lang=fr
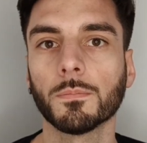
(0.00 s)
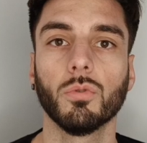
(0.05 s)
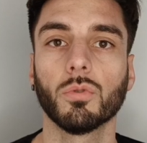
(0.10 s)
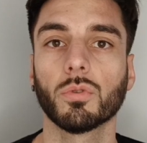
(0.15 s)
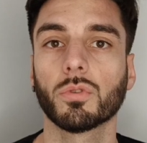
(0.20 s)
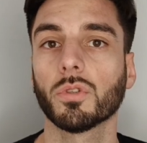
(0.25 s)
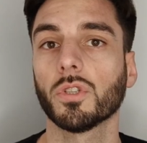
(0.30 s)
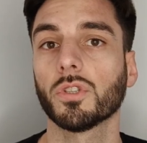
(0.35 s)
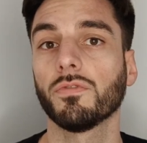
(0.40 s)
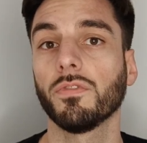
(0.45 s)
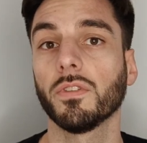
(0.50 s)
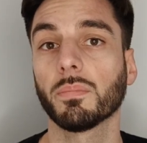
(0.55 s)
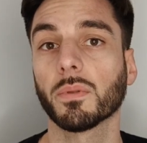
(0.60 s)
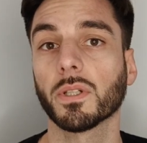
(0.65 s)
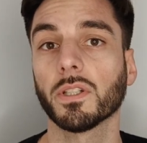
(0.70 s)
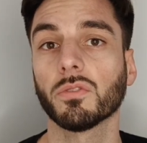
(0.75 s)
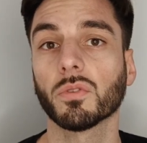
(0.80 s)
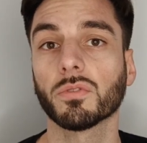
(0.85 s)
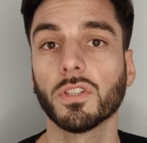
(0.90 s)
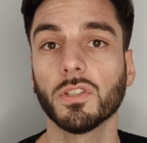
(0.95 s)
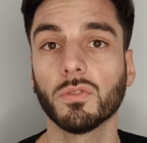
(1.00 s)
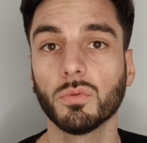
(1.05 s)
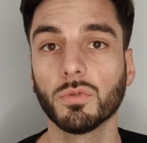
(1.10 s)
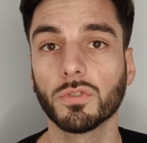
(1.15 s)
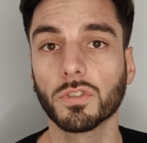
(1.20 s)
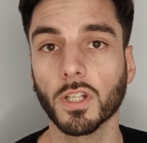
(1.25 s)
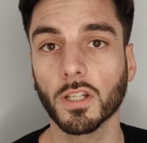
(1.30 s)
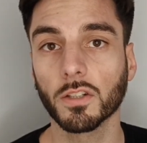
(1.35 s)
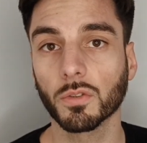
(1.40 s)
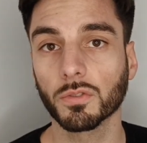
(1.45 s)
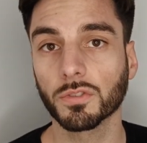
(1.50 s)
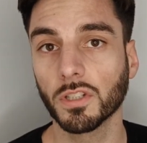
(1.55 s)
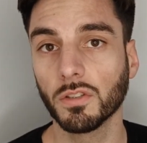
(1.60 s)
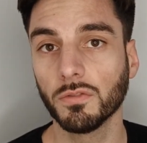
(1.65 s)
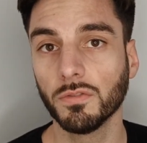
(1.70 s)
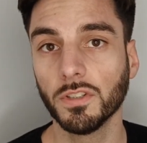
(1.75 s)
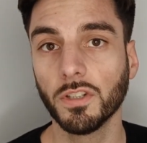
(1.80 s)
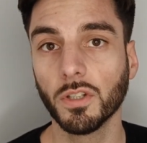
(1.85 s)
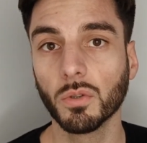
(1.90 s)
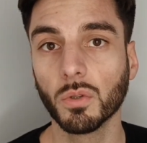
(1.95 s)
Donc euh, je vais te présenter tout ça dans
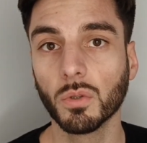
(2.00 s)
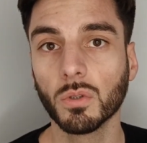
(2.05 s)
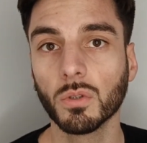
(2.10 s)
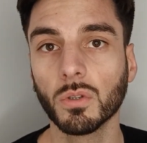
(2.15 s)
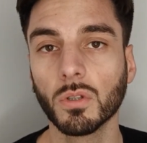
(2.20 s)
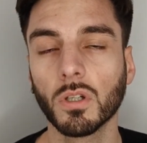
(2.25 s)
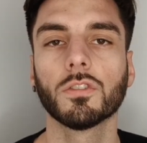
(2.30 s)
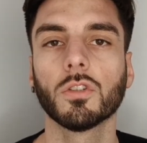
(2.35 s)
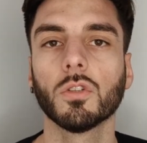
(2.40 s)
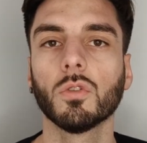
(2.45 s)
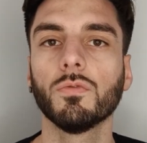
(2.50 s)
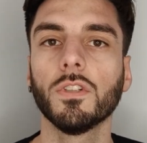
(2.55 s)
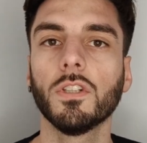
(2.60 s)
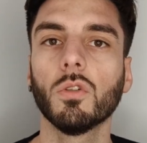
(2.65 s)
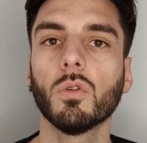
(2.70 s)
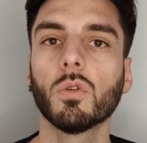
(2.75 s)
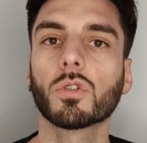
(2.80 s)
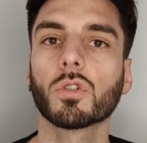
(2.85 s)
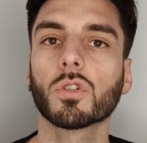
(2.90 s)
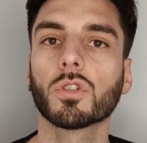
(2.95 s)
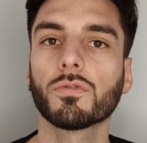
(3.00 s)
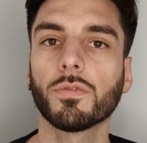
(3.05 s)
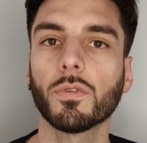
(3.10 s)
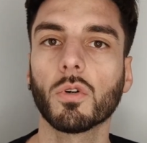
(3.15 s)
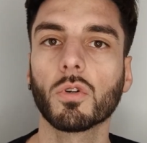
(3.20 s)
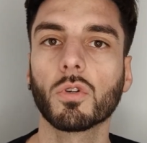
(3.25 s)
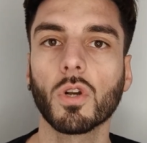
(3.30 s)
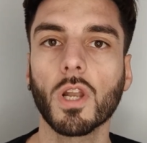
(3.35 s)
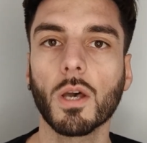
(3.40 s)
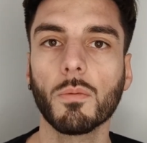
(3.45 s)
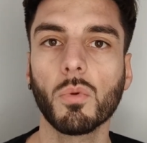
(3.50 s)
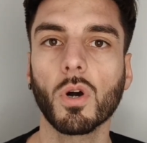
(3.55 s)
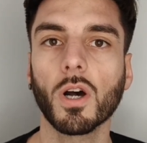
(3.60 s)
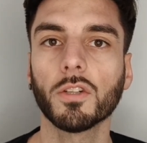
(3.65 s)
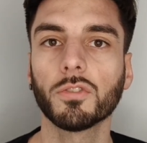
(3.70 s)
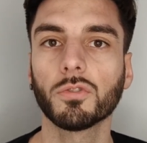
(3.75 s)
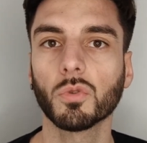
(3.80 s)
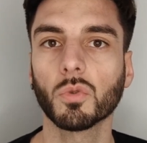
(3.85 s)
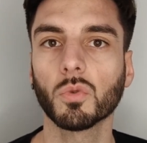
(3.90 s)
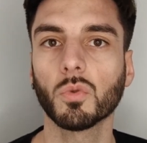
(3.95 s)
cette vidéo. C'est une vidéo que je fais en
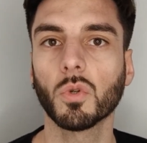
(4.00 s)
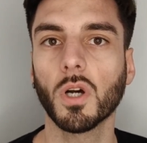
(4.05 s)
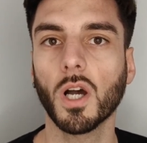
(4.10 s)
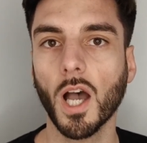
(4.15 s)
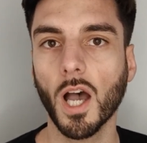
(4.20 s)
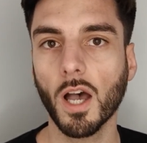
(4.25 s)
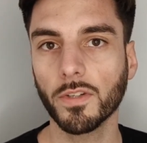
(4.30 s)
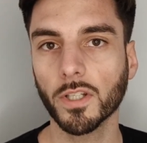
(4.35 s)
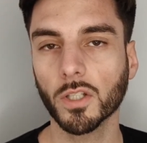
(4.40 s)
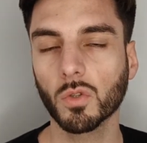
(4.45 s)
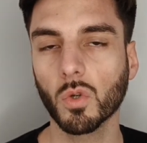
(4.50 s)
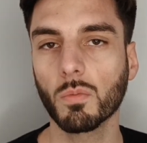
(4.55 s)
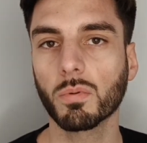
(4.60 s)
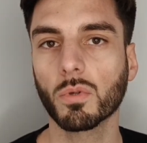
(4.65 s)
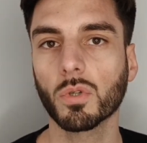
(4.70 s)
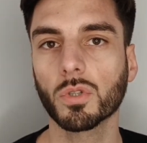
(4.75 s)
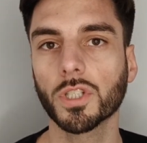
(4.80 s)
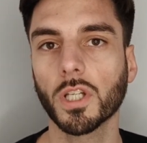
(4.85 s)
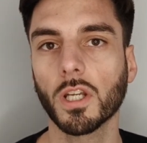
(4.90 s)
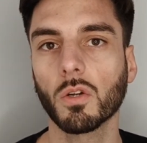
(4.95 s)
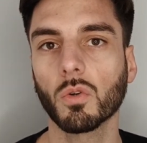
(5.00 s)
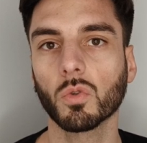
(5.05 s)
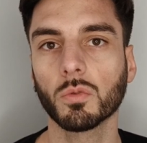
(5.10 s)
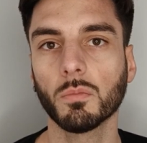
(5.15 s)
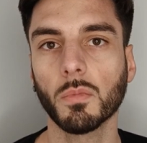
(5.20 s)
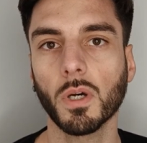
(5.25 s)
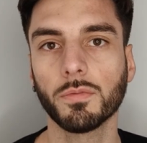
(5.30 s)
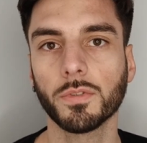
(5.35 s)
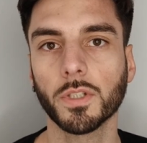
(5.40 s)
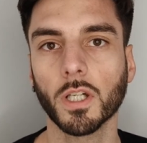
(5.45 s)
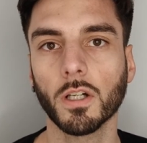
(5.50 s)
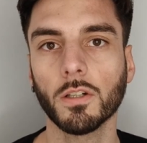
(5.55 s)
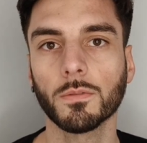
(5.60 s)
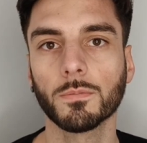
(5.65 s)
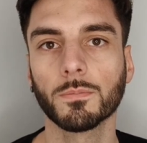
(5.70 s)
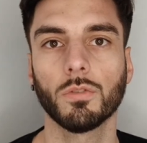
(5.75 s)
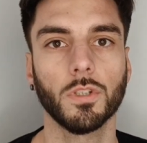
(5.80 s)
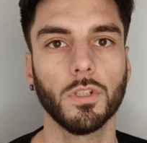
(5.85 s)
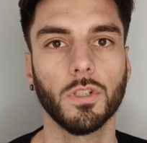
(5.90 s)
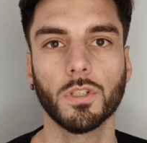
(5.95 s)
collaboration avec le projet Elrond de
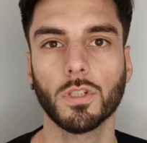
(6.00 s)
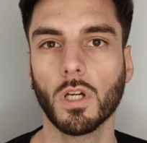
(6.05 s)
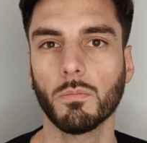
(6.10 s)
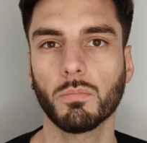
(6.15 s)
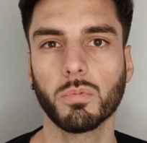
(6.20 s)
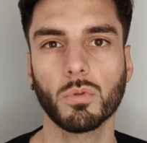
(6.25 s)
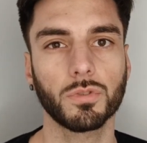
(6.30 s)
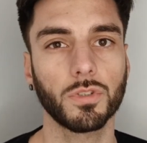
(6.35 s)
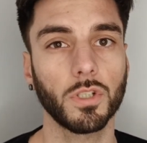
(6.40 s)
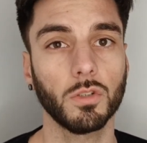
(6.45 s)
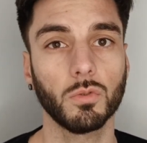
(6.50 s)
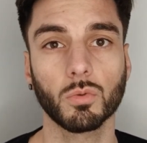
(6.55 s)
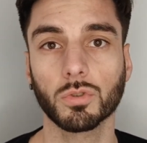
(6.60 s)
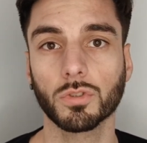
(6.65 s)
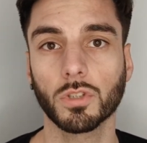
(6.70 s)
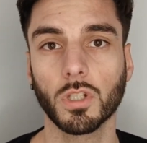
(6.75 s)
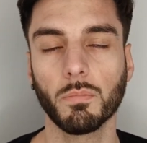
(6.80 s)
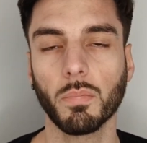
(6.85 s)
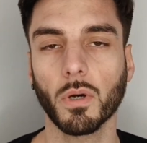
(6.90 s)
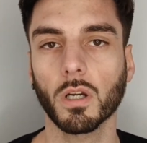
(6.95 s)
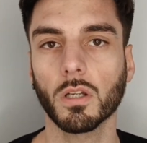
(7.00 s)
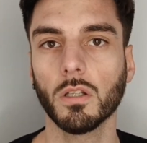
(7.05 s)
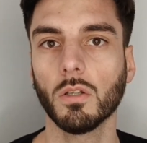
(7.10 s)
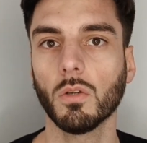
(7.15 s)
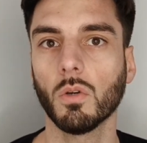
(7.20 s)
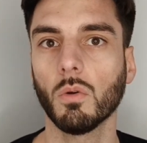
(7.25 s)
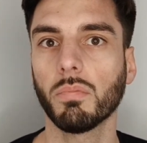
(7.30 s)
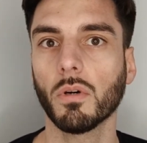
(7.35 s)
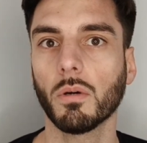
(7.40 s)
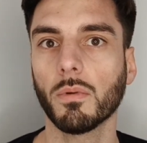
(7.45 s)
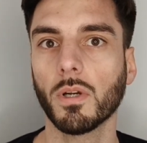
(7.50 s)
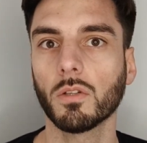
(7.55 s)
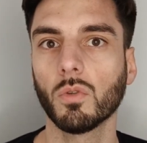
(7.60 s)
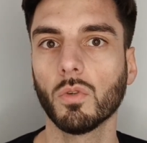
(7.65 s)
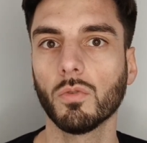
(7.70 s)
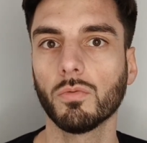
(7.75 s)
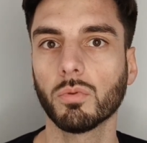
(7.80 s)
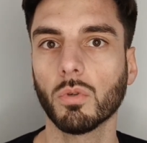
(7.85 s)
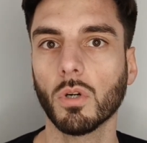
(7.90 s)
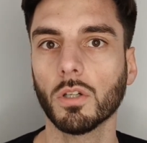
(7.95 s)
Mafia. C'est déjà un projet dont je t'ai parlé euh, pas mal
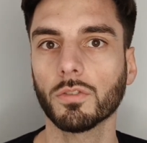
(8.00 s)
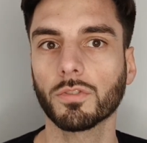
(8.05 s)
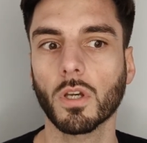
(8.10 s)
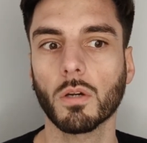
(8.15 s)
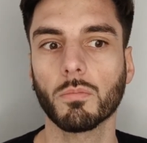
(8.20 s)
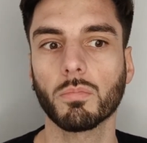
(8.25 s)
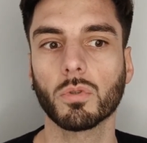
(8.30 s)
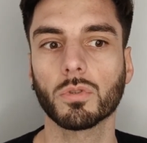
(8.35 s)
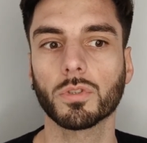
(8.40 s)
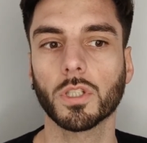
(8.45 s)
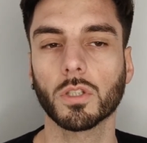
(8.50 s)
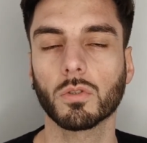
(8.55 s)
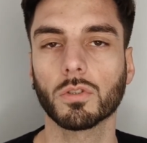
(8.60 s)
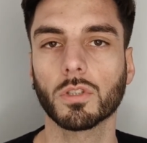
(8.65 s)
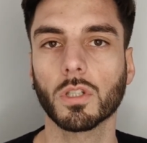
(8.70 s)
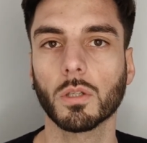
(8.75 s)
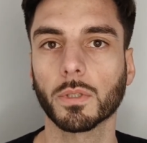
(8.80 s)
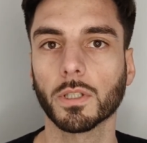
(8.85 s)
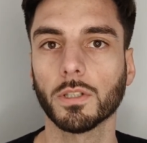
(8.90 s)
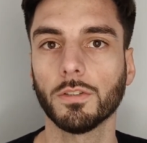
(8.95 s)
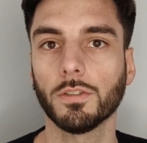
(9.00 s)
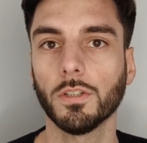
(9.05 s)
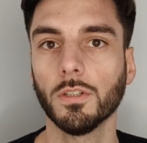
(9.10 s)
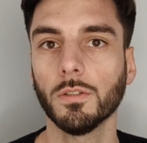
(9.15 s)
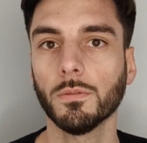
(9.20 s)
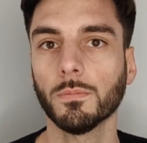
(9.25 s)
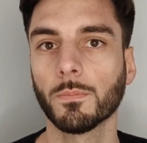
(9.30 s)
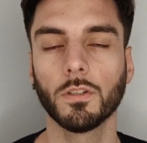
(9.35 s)
de fois, c'est un projet que j'apprécie.